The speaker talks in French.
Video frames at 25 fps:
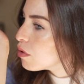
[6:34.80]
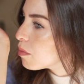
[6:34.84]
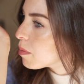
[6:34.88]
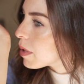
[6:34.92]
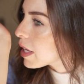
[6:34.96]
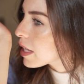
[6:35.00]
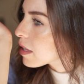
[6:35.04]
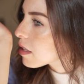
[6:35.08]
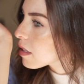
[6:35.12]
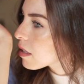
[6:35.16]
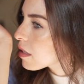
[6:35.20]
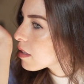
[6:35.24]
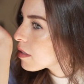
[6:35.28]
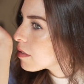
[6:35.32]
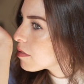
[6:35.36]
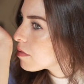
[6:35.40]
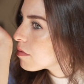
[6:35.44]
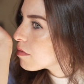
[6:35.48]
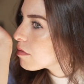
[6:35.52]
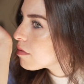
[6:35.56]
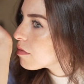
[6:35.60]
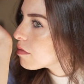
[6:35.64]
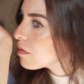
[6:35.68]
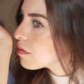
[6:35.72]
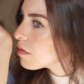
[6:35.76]
de mettre,
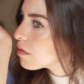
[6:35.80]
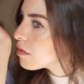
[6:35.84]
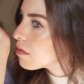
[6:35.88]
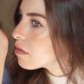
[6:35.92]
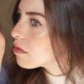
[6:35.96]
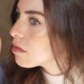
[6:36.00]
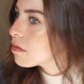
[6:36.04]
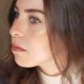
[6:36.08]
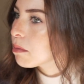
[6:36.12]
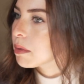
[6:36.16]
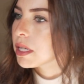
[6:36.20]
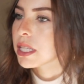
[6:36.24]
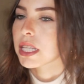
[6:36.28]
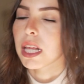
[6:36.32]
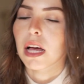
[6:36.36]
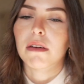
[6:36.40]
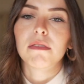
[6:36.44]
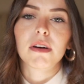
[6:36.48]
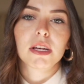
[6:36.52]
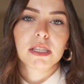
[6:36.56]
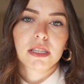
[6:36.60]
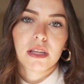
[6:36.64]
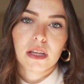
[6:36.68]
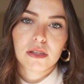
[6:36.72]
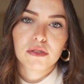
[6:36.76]
mais ça
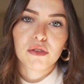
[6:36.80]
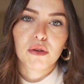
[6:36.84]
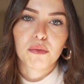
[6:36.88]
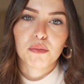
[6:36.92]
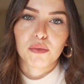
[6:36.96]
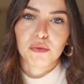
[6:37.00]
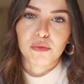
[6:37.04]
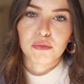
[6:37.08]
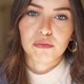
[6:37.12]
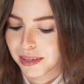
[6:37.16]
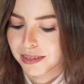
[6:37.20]
va, ça sent bon.